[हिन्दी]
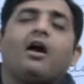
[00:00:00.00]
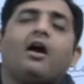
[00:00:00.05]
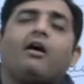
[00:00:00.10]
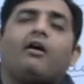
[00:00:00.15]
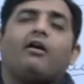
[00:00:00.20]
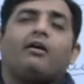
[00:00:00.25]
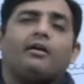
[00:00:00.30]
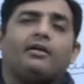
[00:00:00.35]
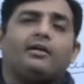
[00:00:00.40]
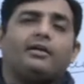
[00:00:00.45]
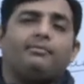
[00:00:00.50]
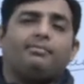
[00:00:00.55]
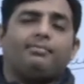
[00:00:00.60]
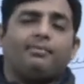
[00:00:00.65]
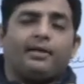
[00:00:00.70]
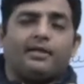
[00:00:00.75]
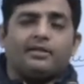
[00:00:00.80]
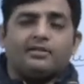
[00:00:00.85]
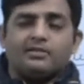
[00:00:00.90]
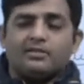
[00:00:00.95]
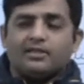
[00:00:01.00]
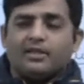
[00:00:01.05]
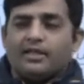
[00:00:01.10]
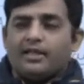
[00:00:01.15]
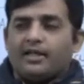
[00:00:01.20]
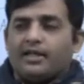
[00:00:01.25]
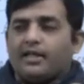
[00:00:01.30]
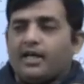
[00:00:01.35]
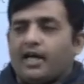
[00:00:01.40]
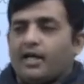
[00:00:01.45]
और डिफरेंस ये
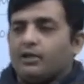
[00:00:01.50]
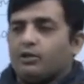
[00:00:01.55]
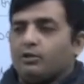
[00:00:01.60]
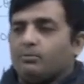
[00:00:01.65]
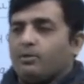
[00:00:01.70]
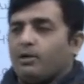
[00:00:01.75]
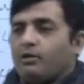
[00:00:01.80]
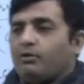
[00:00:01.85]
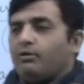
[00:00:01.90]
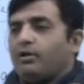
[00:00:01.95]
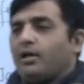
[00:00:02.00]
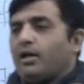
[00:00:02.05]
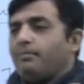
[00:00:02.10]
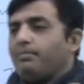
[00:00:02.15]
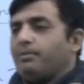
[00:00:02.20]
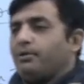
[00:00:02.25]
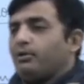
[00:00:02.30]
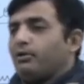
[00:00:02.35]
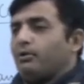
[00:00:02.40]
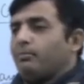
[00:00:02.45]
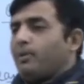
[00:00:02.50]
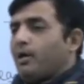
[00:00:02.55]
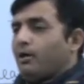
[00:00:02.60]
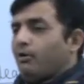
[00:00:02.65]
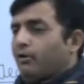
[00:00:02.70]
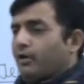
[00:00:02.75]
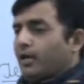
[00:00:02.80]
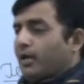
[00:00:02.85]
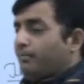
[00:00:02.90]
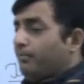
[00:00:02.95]
है ऑटोबायोग्राफी और
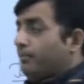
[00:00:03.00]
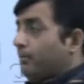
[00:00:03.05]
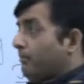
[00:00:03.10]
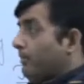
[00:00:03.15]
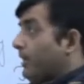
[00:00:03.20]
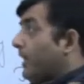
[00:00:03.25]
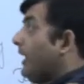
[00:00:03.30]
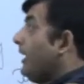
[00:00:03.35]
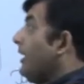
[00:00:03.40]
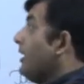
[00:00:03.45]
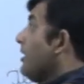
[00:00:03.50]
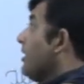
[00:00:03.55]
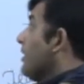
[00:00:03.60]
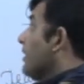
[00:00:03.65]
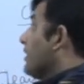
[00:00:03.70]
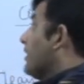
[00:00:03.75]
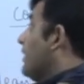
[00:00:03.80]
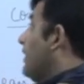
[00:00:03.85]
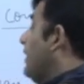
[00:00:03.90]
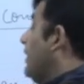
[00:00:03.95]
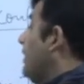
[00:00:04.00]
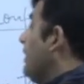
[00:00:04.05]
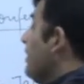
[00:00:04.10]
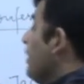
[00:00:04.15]
बायोग्राफी में कि